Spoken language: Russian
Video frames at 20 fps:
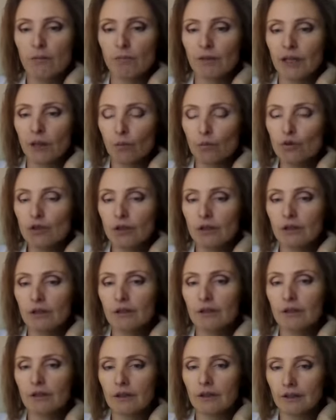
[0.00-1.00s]
Потому
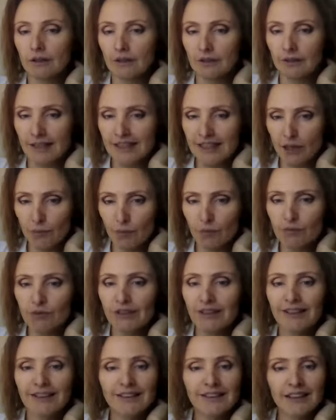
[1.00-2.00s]
что э, на самом
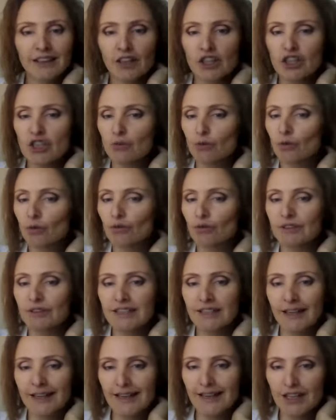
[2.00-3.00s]
деле тело живет в
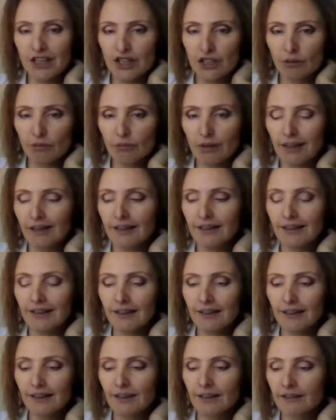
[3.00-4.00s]
настоящем,
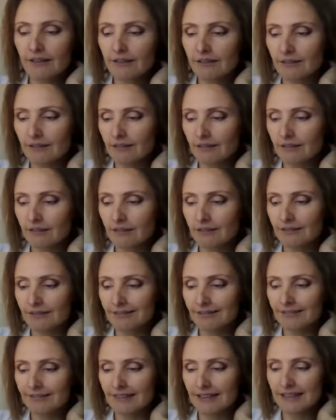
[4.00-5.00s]
и э,
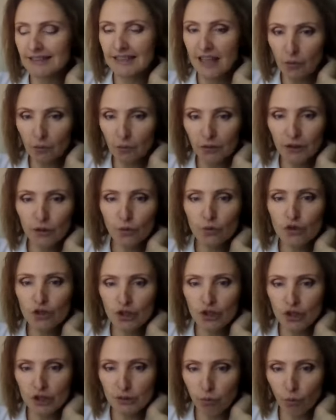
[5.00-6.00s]
самый
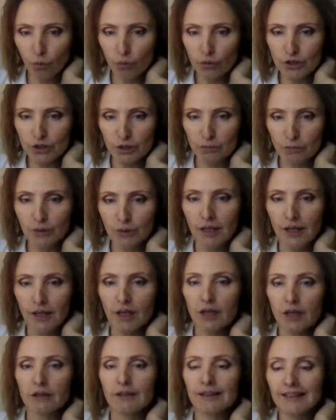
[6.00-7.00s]
лучший способ
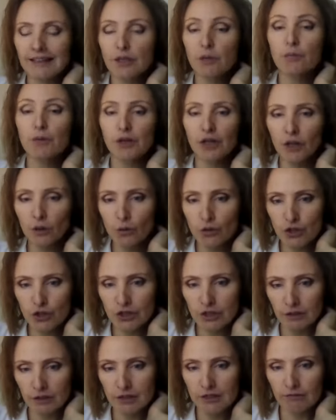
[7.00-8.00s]
это
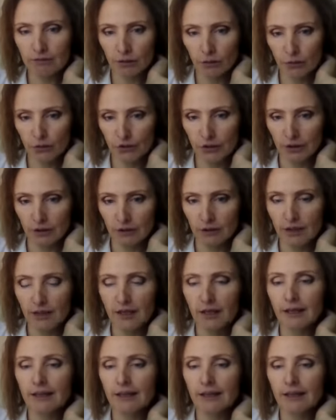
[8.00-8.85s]
переключиться на свое тело.